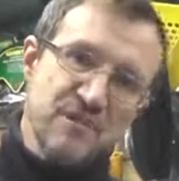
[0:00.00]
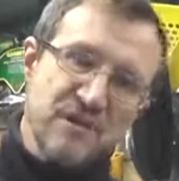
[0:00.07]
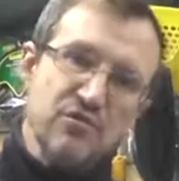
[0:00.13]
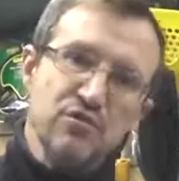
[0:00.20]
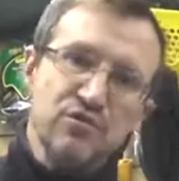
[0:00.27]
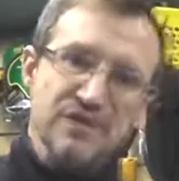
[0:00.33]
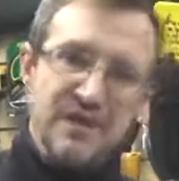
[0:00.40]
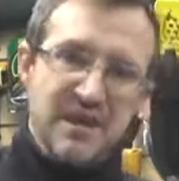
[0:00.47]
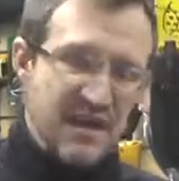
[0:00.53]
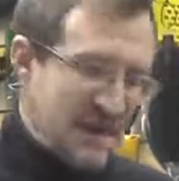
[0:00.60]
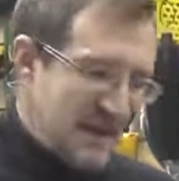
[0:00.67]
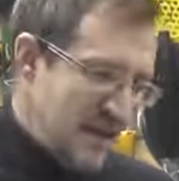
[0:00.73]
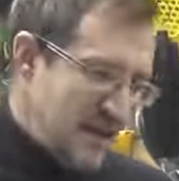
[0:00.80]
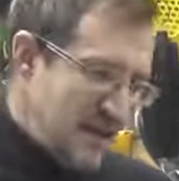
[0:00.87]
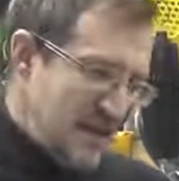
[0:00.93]
Вот.
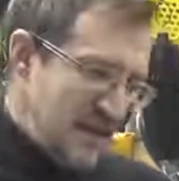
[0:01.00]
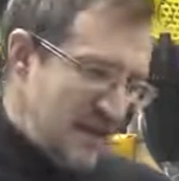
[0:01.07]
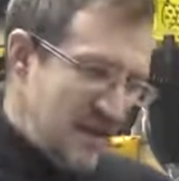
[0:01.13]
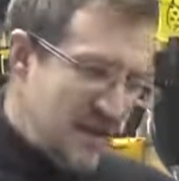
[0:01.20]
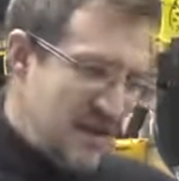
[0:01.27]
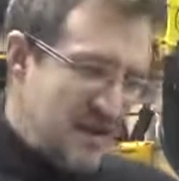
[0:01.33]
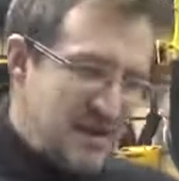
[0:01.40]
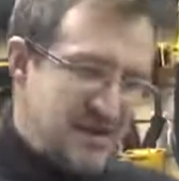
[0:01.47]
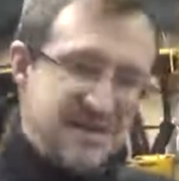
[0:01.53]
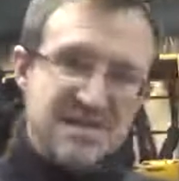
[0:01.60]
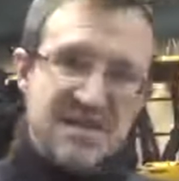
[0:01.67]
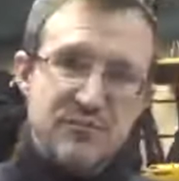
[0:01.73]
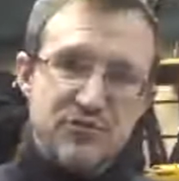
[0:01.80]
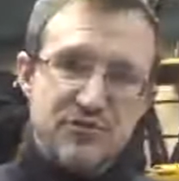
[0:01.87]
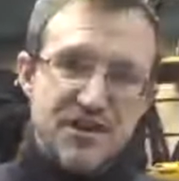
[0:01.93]
Э, на
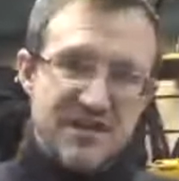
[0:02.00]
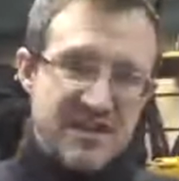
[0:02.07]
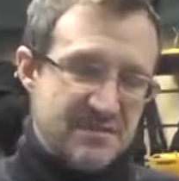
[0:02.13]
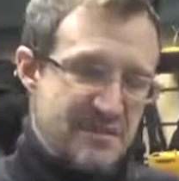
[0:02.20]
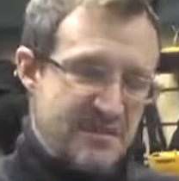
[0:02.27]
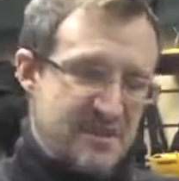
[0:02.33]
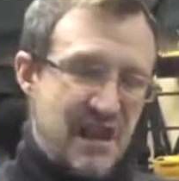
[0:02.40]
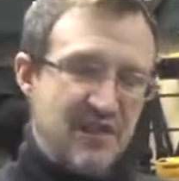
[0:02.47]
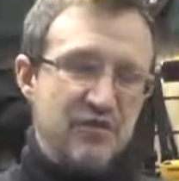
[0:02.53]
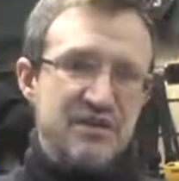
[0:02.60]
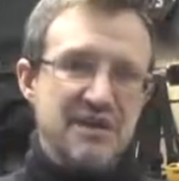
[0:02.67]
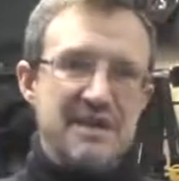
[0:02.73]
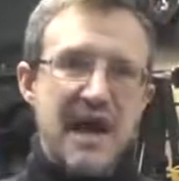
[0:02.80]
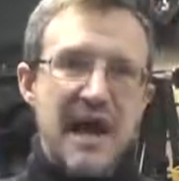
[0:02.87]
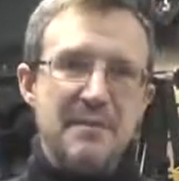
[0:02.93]
замусоренных местах вот
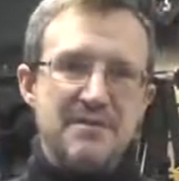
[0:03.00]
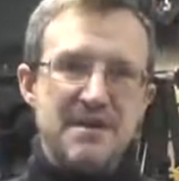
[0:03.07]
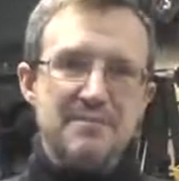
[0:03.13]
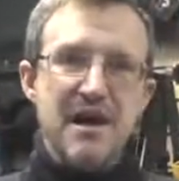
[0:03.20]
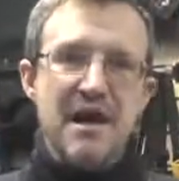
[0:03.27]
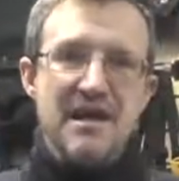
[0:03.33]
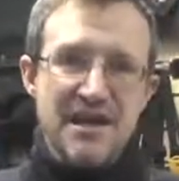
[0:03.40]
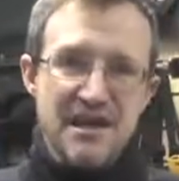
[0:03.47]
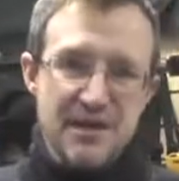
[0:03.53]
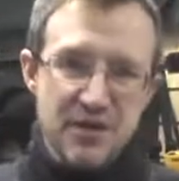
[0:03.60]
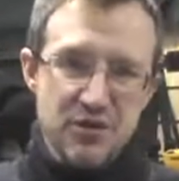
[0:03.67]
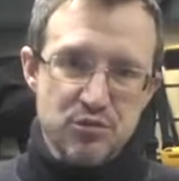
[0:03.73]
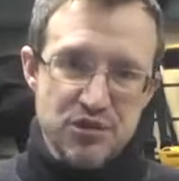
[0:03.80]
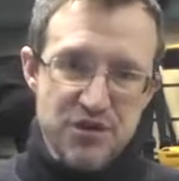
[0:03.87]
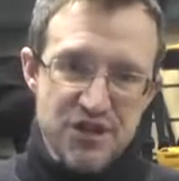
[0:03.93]
это оптимальная
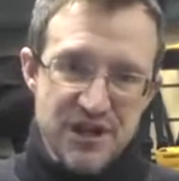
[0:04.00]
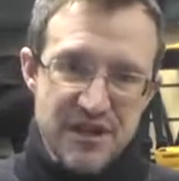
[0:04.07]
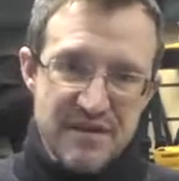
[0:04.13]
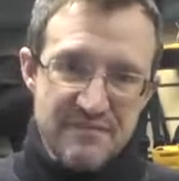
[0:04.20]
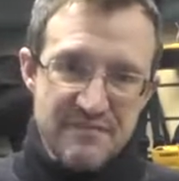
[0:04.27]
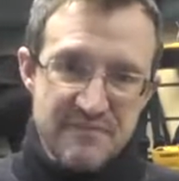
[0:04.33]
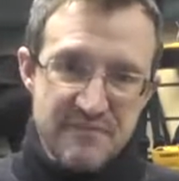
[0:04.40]
катушечка.